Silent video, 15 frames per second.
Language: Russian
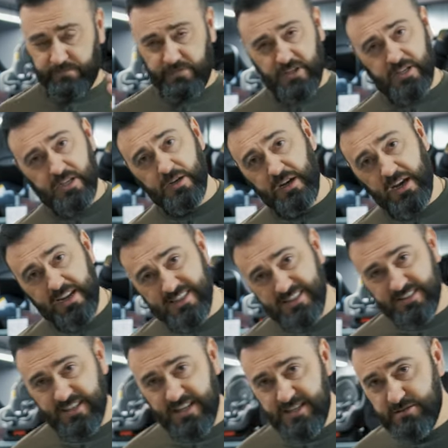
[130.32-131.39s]
Э,
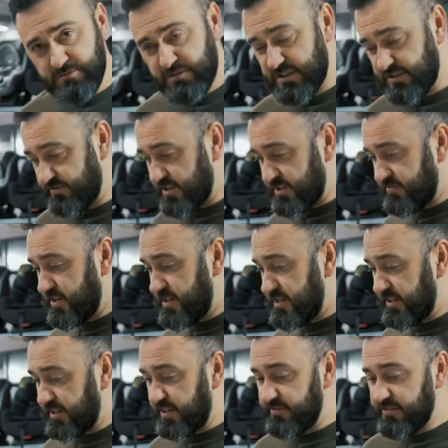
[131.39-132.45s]
iSize у нас в
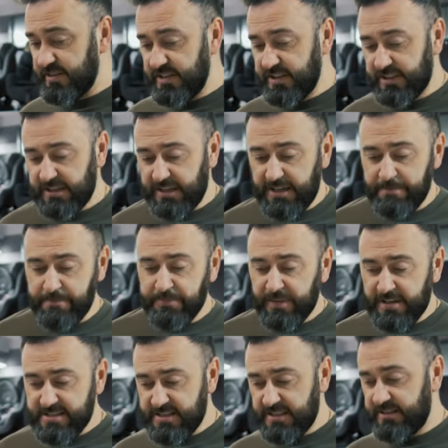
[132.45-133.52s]
названии говорит о
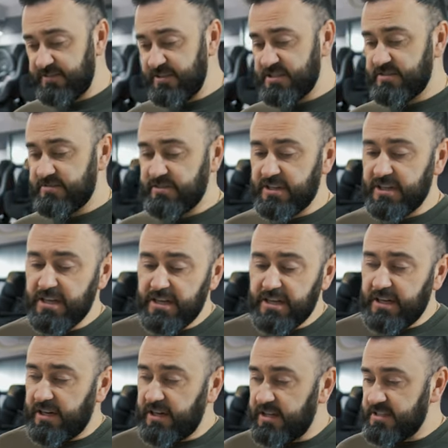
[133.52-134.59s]
соответствии
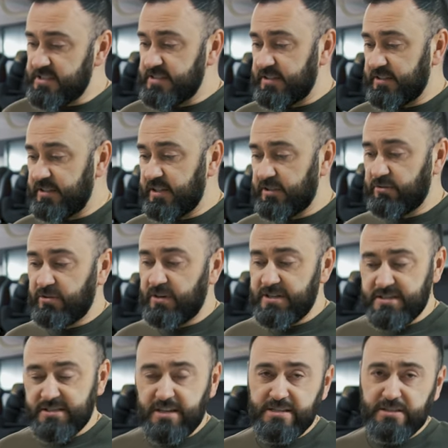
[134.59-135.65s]
э, стандарту
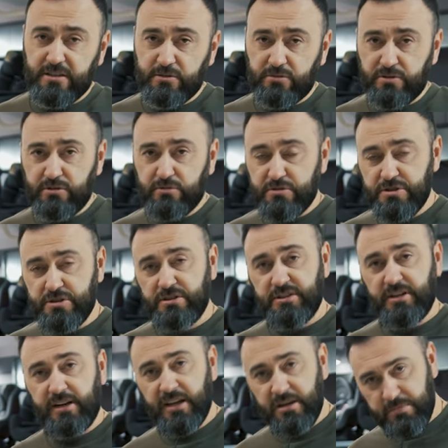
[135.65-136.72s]
iSize, который очень
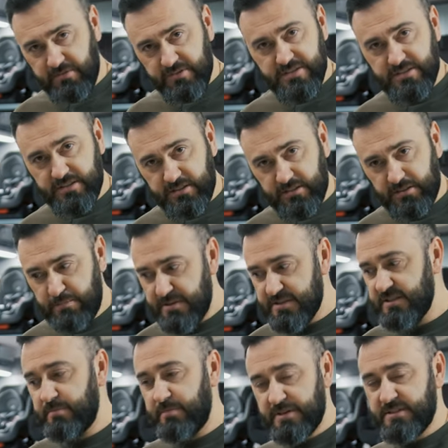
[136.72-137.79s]
требователен
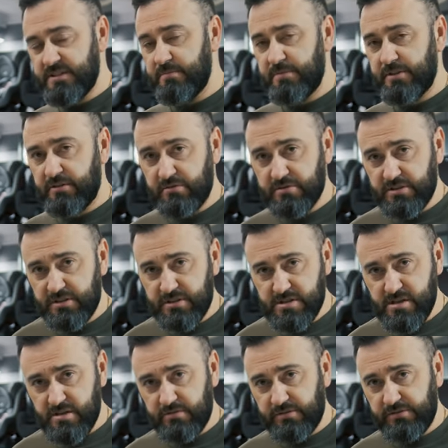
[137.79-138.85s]
безопасной перевозки
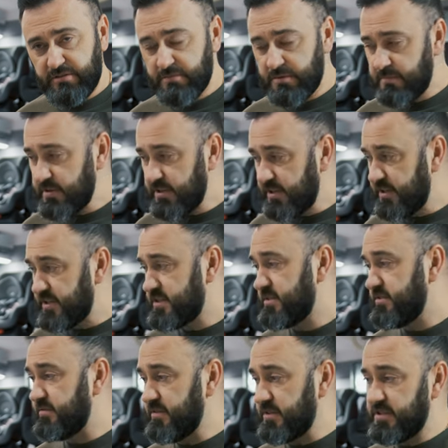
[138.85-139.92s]
детей в автомобиле. Если
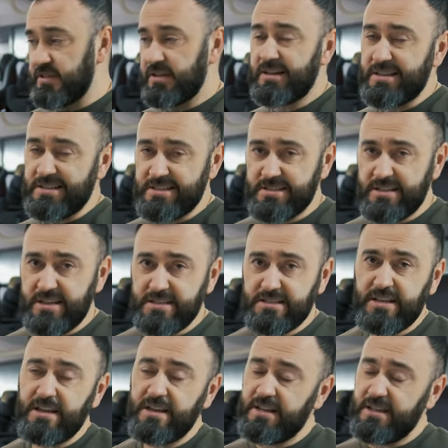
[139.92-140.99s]
вы видите iSize,
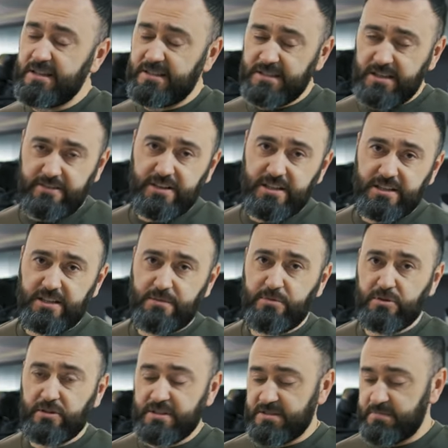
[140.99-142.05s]
Доверять
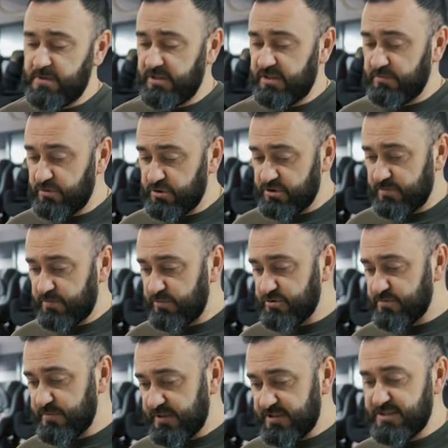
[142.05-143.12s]
ребенка смело можно. Плюс
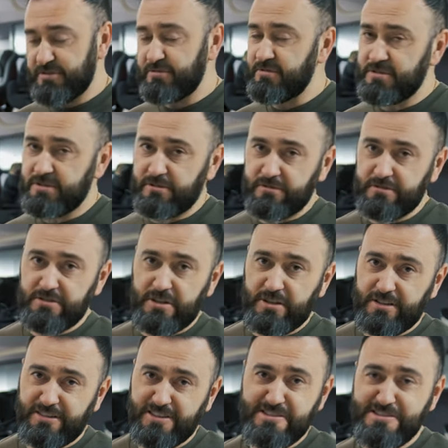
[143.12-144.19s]
Максикози, друзья,
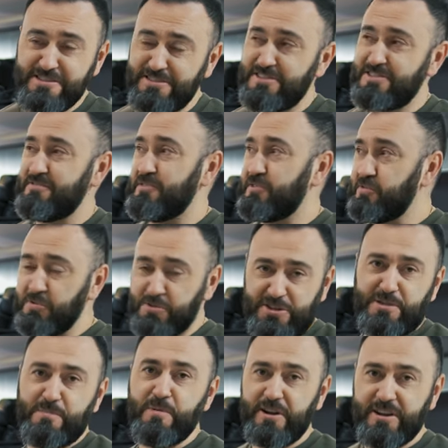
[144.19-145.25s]
это один из
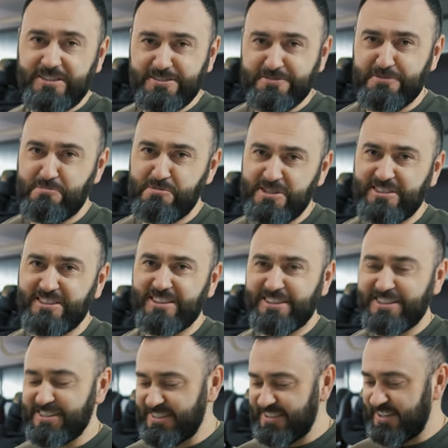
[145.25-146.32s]
ведущих брендов вообще на
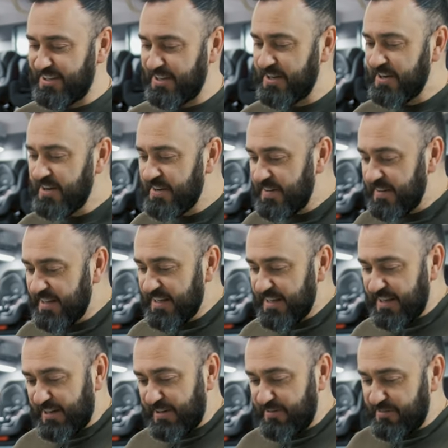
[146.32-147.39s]
рынке.
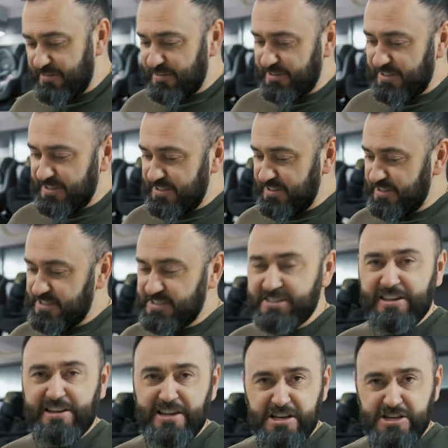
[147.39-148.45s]
Вот, один из
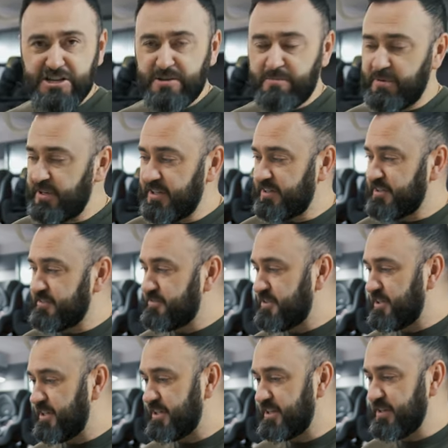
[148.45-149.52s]
старейших брендов.
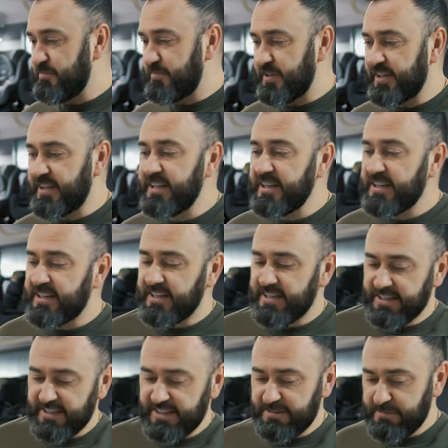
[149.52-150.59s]
И плохих
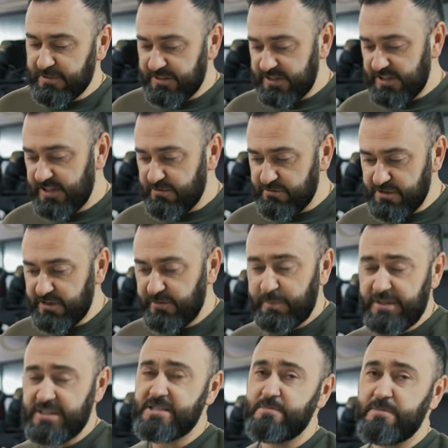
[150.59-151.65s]
моделей у них, в
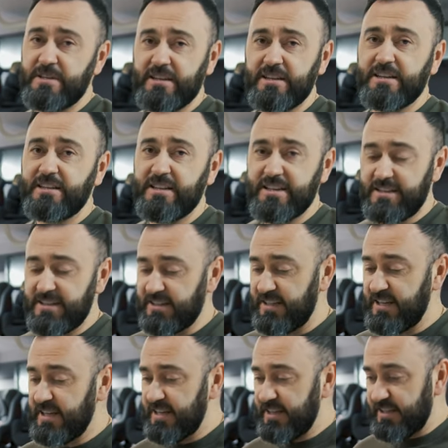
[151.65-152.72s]
принципе, никогда нет.
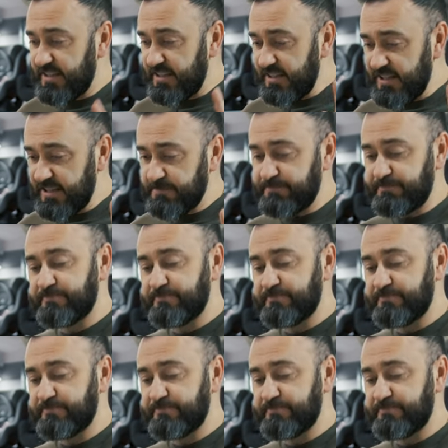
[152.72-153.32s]
И